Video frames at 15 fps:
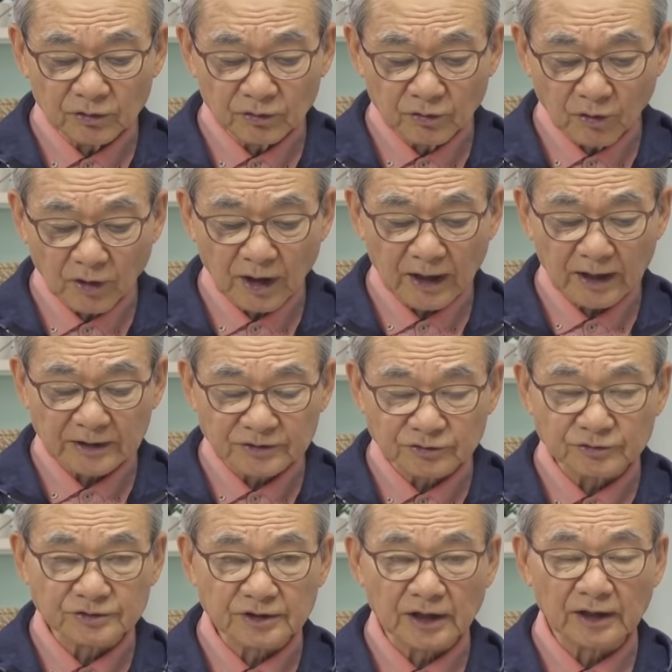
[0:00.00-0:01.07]
うごから
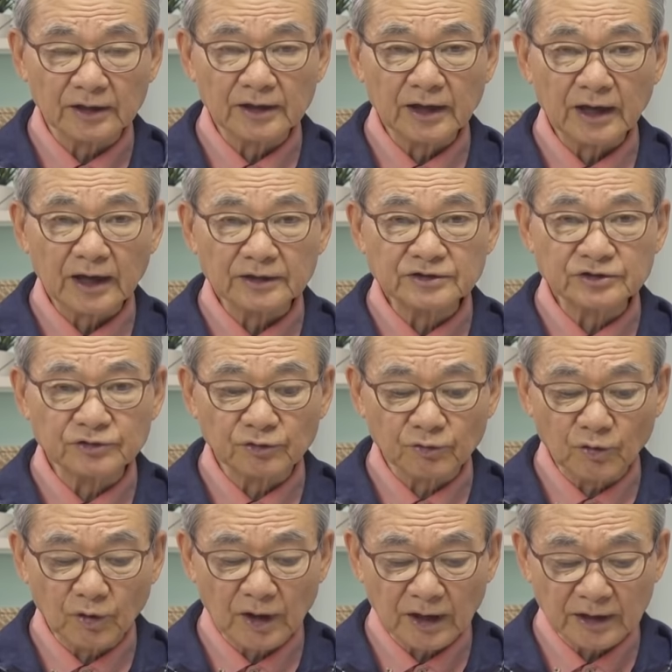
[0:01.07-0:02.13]
じゅうさん、はちの
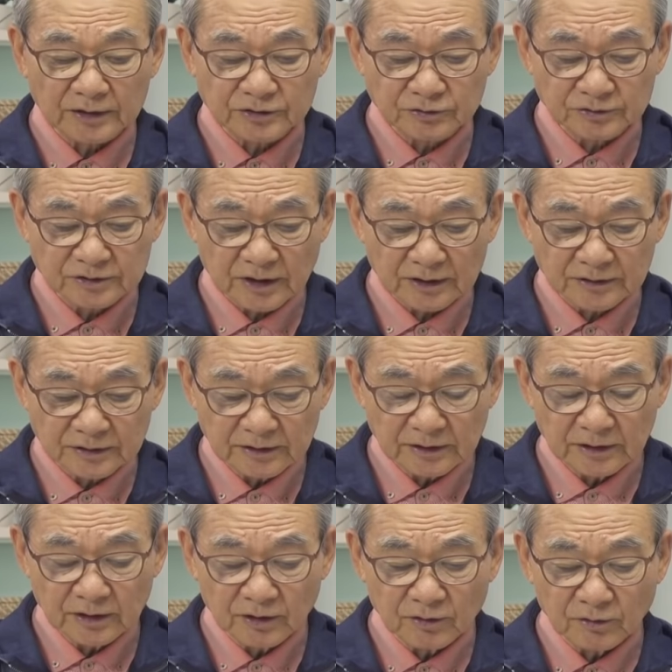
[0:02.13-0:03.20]
ごからじゅうさんに
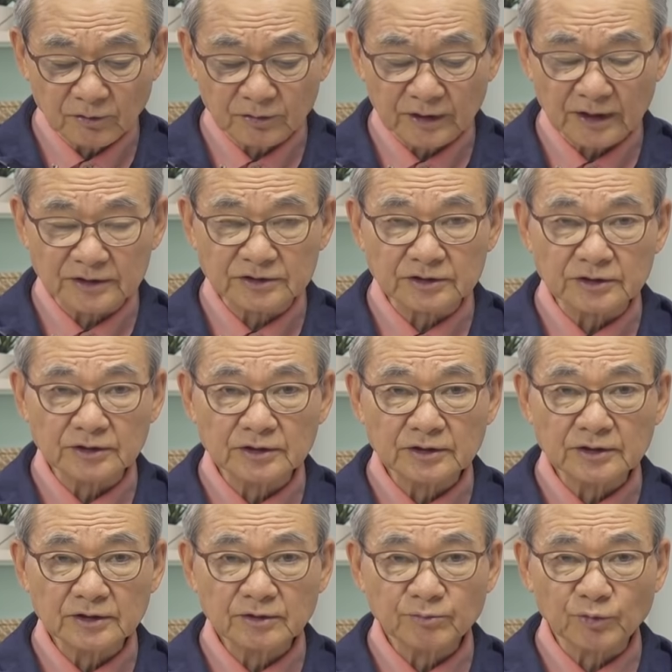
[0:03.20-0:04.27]
同じ
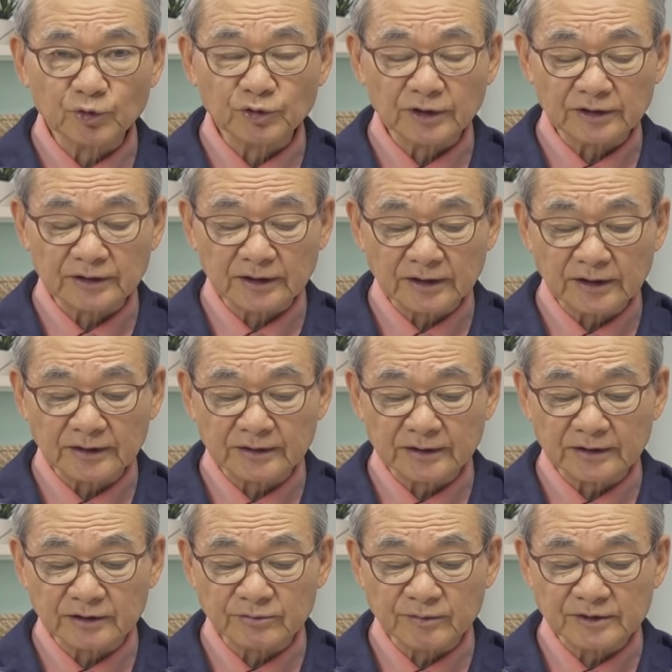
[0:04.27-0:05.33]
物語が出
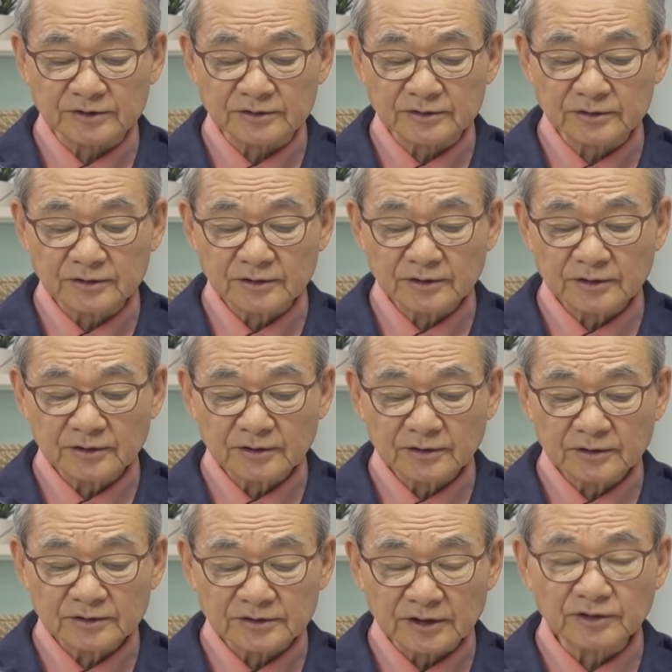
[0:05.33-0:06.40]
てきます。
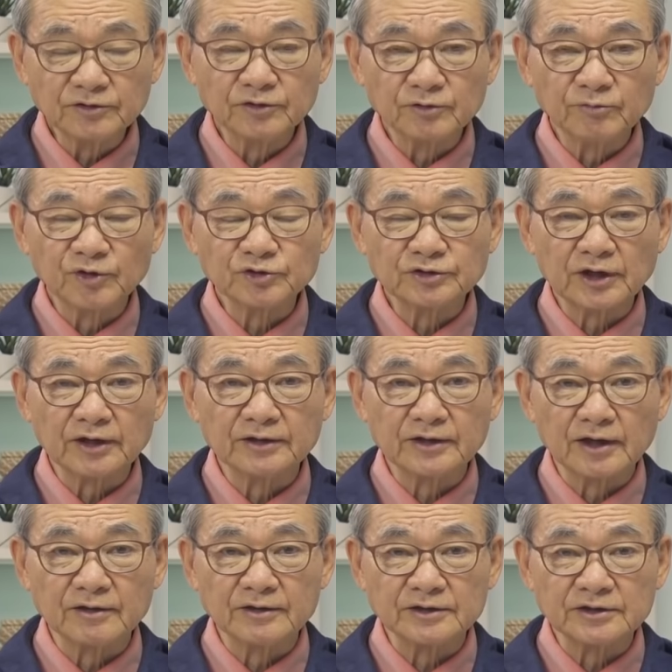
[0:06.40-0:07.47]
先ほど申し上げ
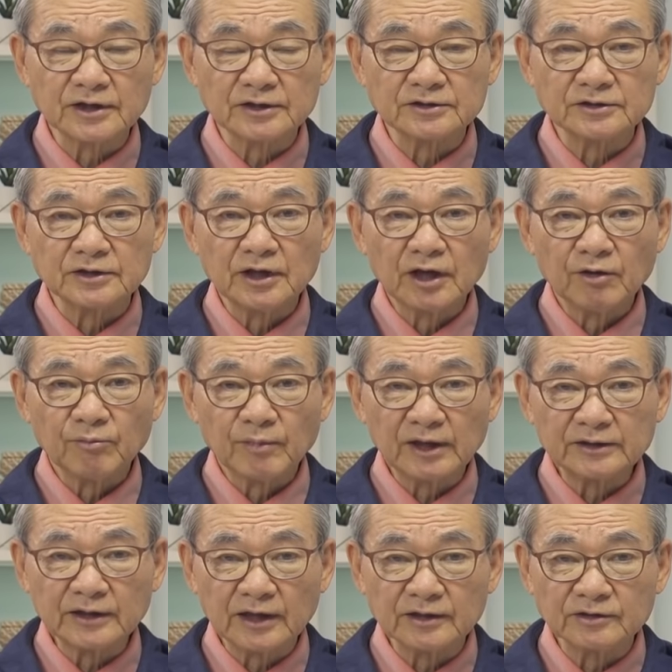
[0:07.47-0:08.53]
たように、しかし
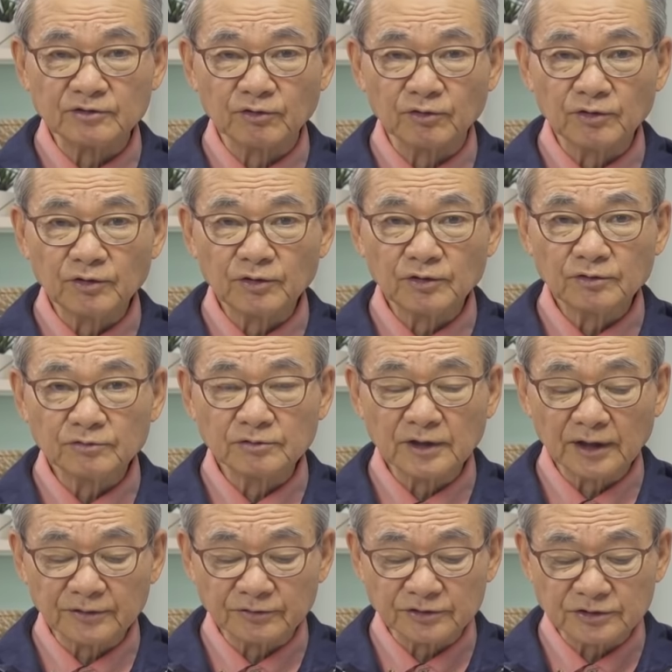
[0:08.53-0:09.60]
マタイと
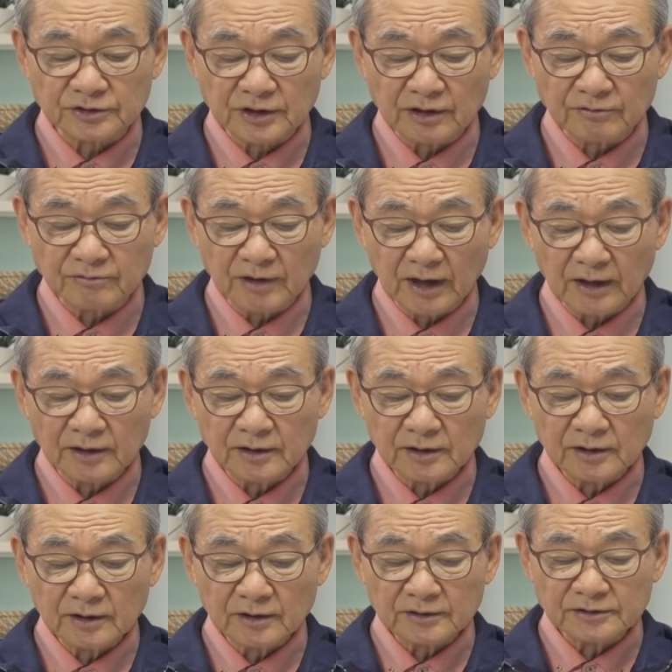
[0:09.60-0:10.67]
ルカの視点は
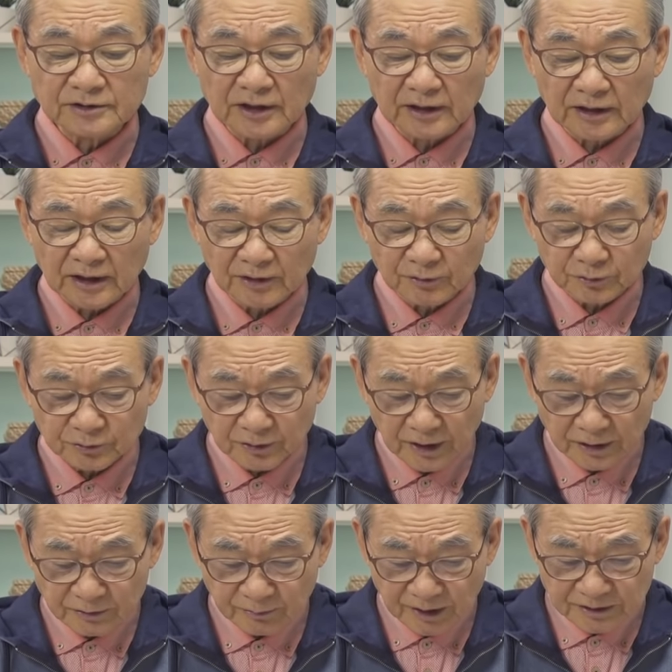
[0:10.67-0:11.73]
若干異
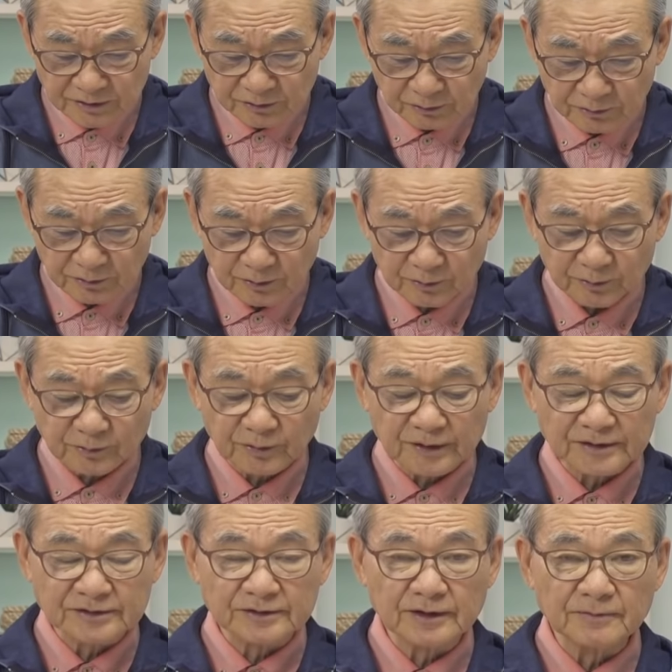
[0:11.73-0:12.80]
なりますよということ
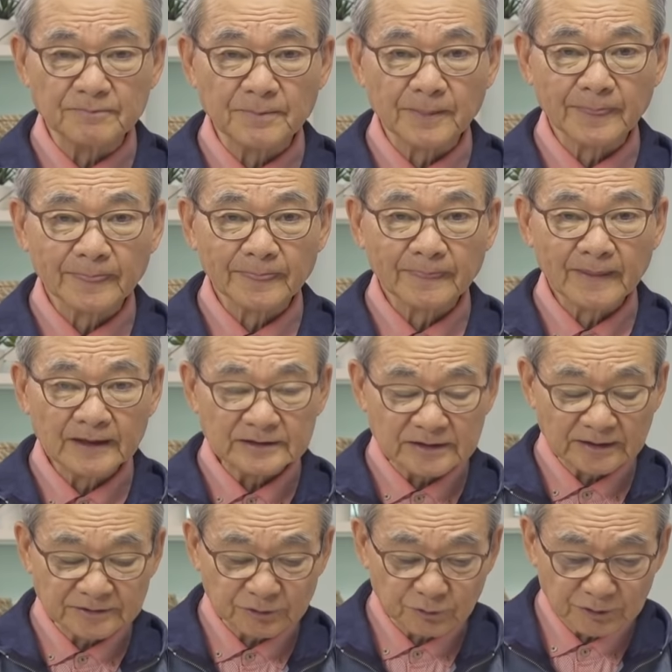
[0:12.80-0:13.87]
ですね。
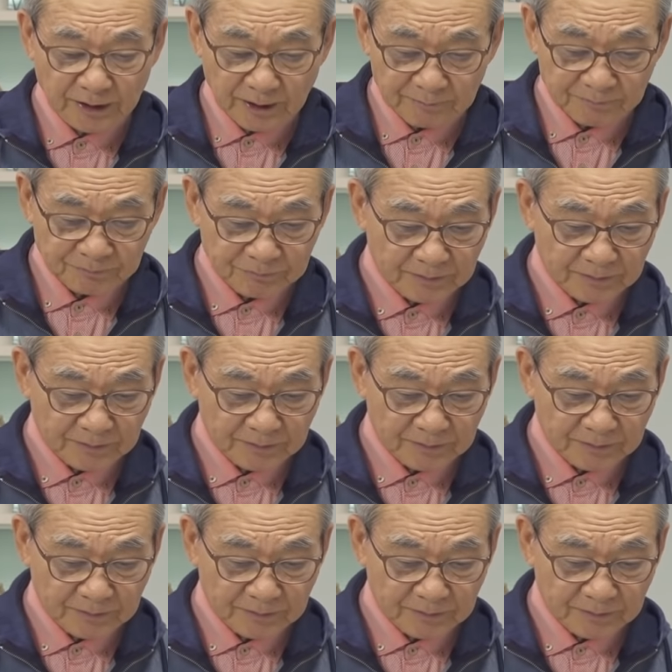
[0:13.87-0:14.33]
さあ、そこで